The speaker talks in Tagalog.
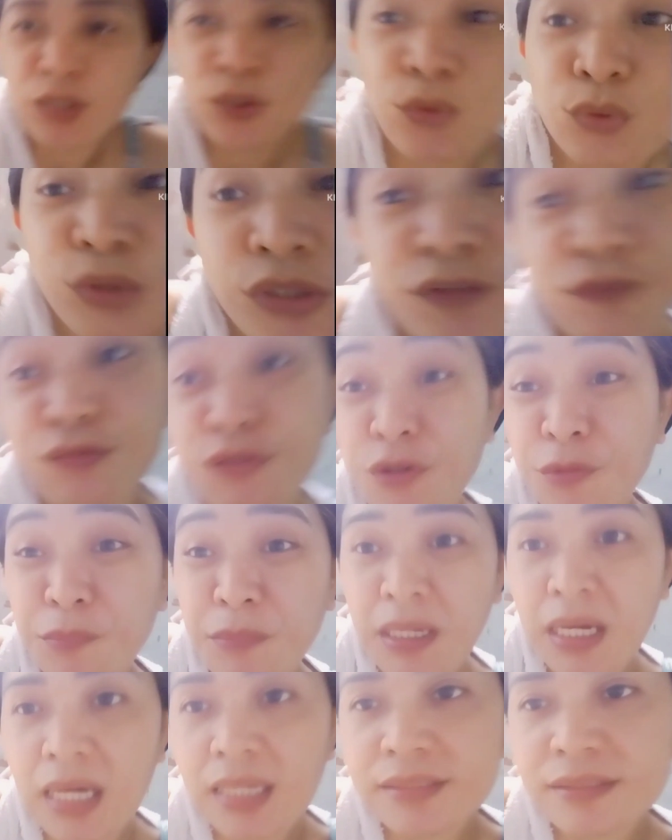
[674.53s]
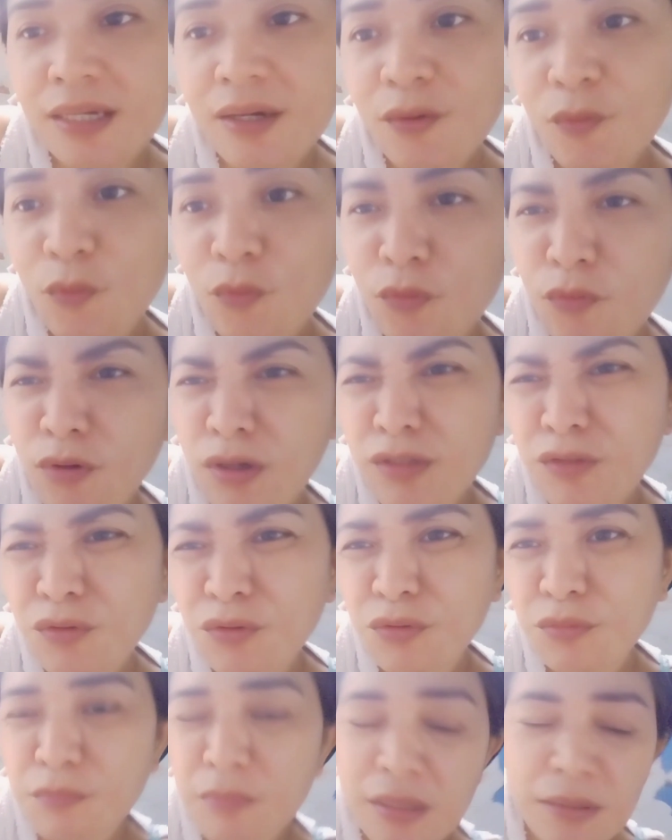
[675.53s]
uniform ng anak ko.
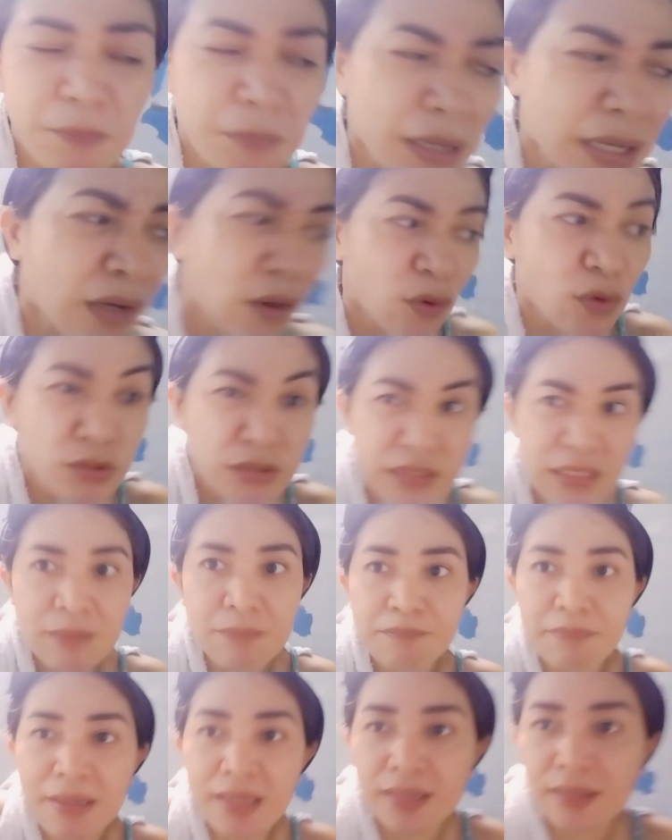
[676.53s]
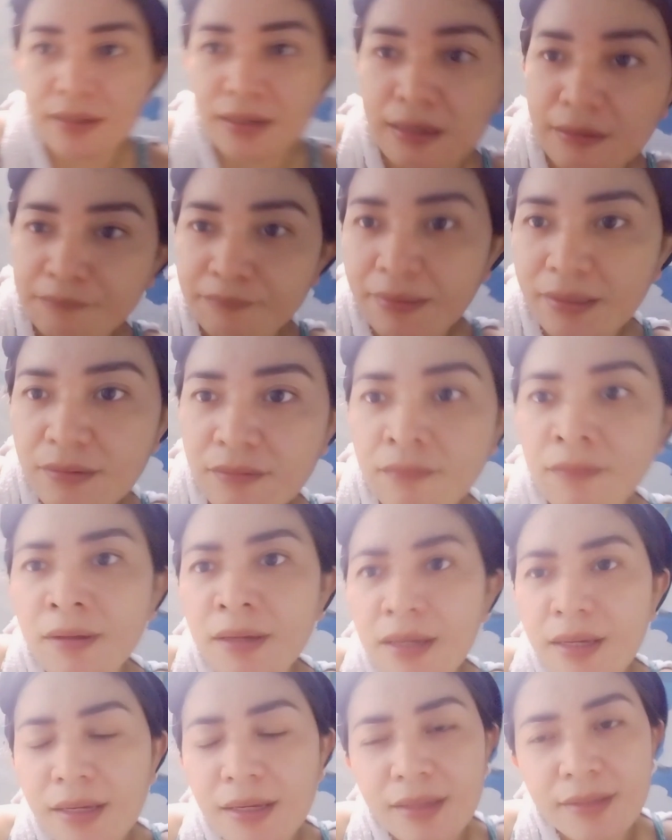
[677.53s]
Ayun, may mga konting pahinga, pero
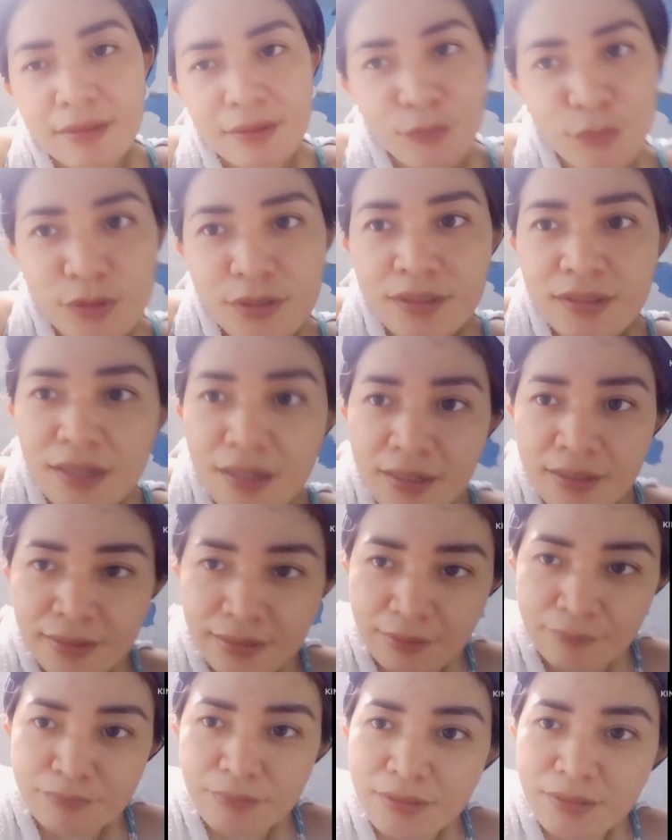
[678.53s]
hindi ko din alam.